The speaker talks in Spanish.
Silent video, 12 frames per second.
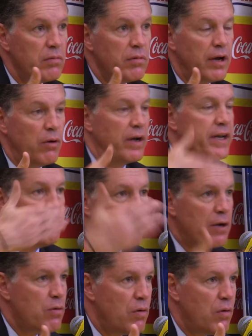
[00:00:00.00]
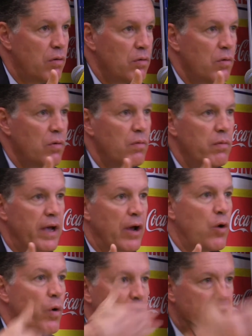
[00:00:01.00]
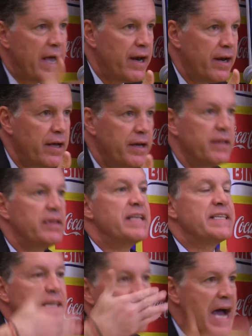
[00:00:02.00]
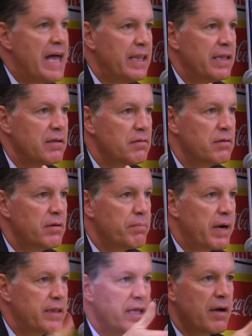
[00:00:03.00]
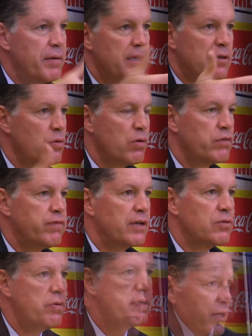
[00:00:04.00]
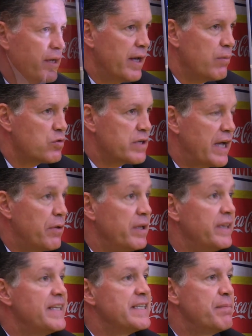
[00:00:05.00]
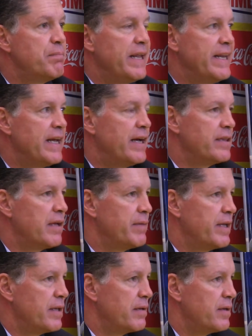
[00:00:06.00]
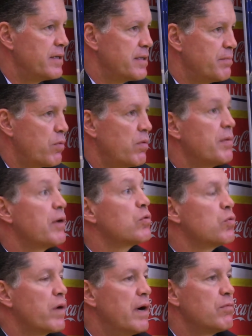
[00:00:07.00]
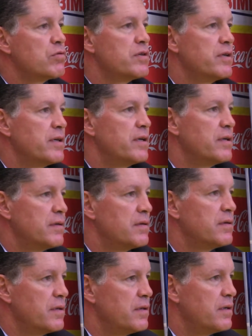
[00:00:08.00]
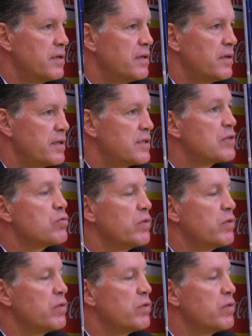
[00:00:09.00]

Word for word: en lo anímico, en correr, en intensidad en prácticamente todos los factores. ¿no? Hemos caído en disciplina, también ese problema lo tocamos eh, eh, en estas